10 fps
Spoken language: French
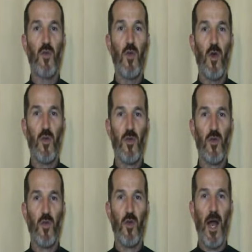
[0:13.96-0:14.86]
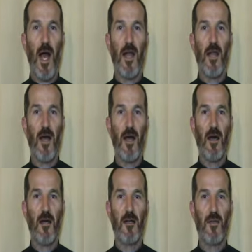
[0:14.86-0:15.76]
Nul autre que
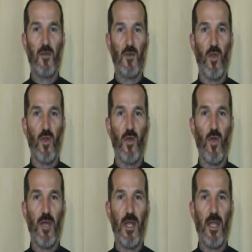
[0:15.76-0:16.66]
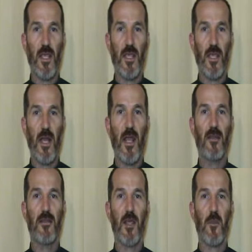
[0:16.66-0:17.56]
Allah ne connaît
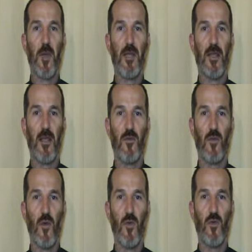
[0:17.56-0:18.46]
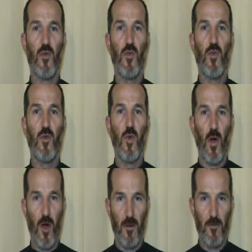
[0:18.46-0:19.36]
l'interprétation du
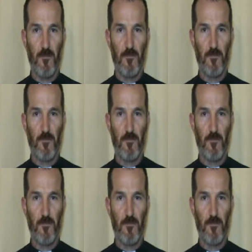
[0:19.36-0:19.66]
Coran.